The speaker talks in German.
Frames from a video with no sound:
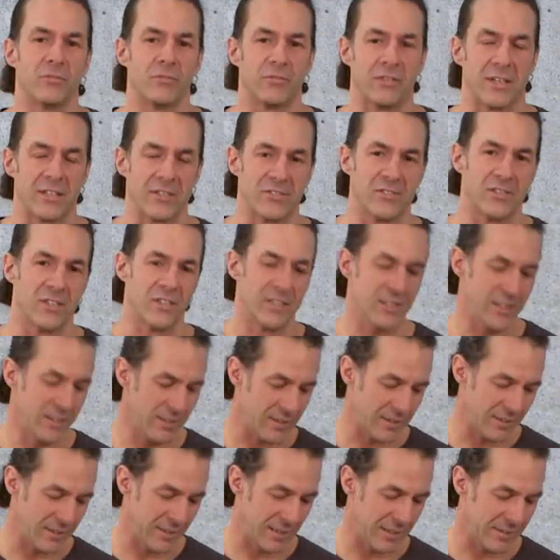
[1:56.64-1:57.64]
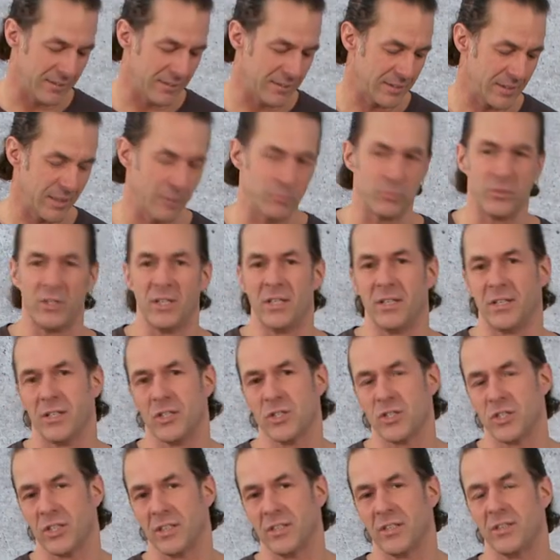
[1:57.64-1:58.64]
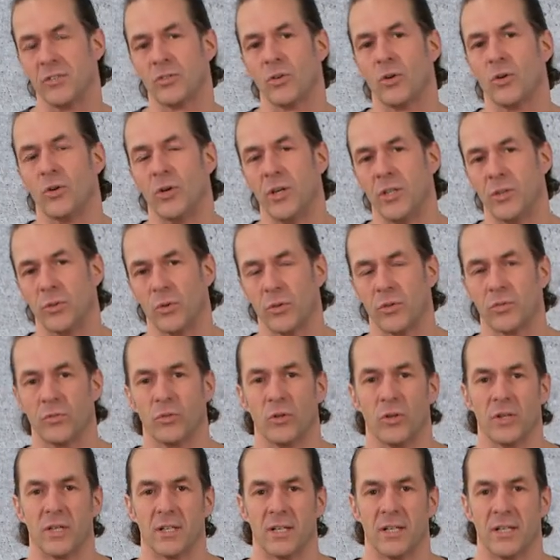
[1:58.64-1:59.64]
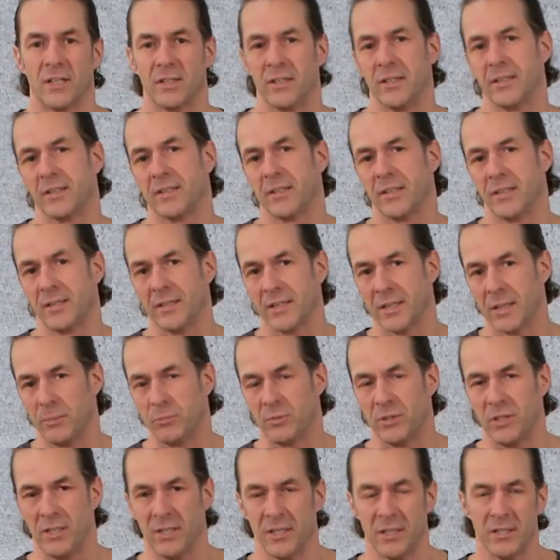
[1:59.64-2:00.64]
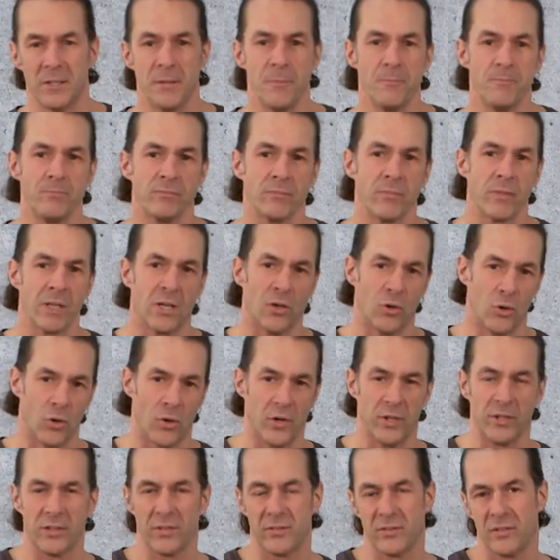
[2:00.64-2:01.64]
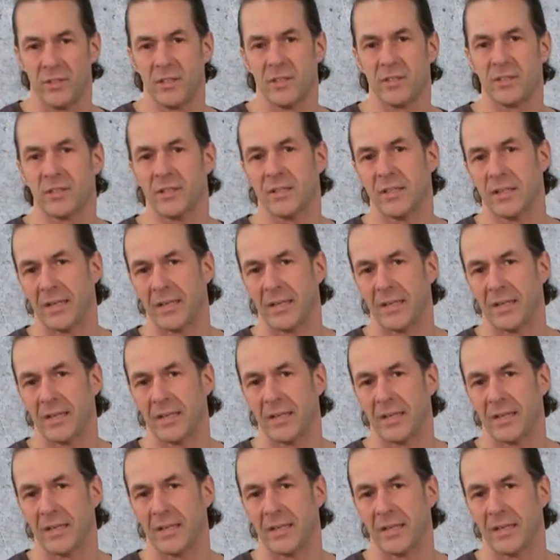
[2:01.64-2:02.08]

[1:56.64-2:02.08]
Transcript: Faszinierende an den Reptilien ist ja dieser Häutungsvorgang. Ne? Ein Reptil häutet sich